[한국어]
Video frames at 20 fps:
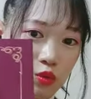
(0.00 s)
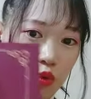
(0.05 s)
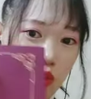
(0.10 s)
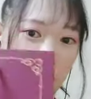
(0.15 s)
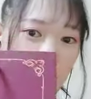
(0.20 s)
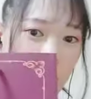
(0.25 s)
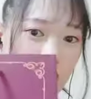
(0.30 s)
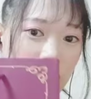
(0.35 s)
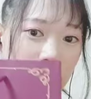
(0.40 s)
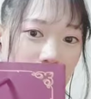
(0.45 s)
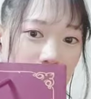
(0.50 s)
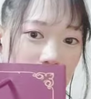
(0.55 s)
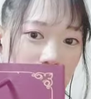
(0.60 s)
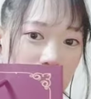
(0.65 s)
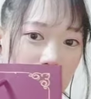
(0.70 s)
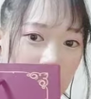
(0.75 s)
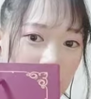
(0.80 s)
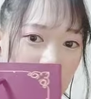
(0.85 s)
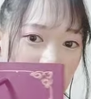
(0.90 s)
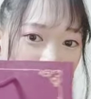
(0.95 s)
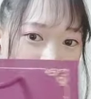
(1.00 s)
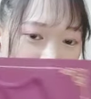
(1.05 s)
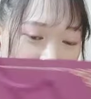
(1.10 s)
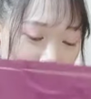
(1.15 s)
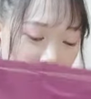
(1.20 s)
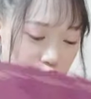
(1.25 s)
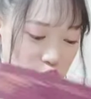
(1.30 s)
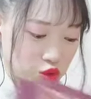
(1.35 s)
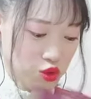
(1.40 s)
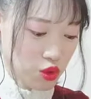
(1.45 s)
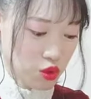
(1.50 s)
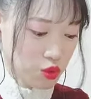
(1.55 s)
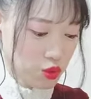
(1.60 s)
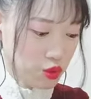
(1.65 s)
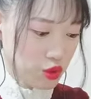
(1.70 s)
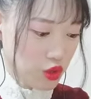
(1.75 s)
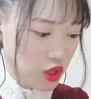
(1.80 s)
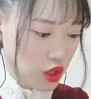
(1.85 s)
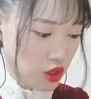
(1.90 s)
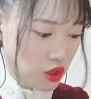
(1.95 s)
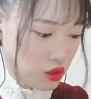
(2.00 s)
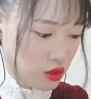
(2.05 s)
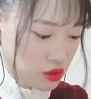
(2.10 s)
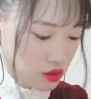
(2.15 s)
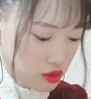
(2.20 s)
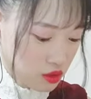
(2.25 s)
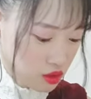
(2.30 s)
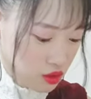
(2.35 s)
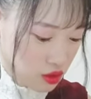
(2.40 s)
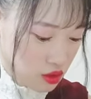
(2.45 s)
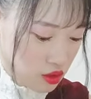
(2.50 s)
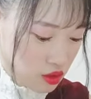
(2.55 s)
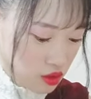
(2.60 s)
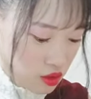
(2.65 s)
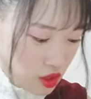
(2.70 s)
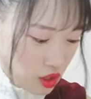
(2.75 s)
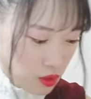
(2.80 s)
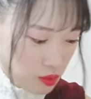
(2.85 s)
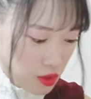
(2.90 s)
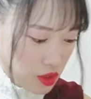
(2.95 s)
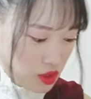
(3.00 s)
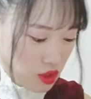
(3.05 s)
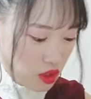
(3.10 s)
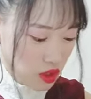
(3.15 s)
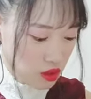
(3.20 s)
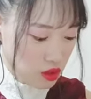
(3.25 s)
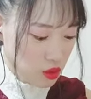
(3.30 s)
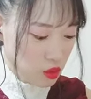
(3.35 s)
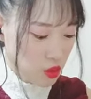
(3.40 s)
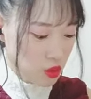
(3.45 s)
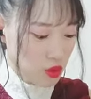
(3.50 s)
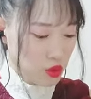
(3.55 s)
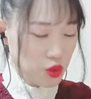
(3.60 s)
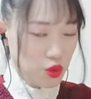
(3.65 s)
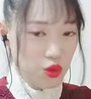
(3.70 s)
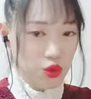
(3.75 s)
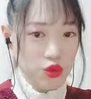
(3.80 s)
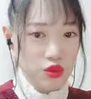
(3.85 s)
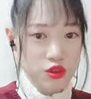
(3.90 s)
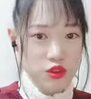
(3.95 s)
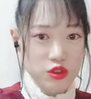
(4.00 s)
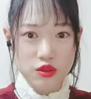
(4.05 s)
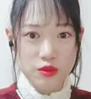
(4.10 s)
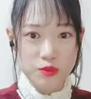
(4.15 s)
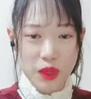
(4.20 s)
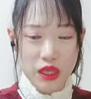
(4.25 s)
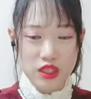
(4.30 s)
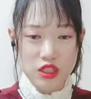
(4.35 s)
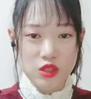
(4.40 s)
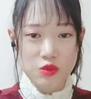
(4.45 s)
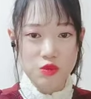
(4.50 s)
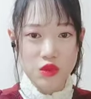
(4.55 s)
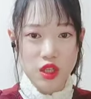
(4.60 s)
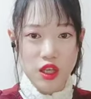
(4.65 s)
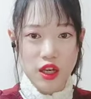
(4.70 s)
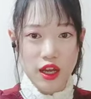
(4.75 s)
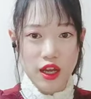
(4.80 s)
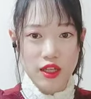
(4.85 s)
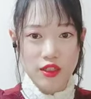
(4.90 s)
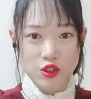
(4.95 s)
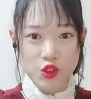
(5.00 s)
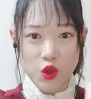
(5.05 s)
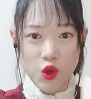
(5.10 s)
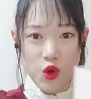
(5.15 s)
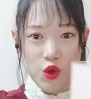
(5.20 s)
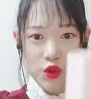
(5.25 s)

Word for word: 목걸이는 넣어서 보내주셨고요. 그다음에 세인트 코롱 받침대라 하죠.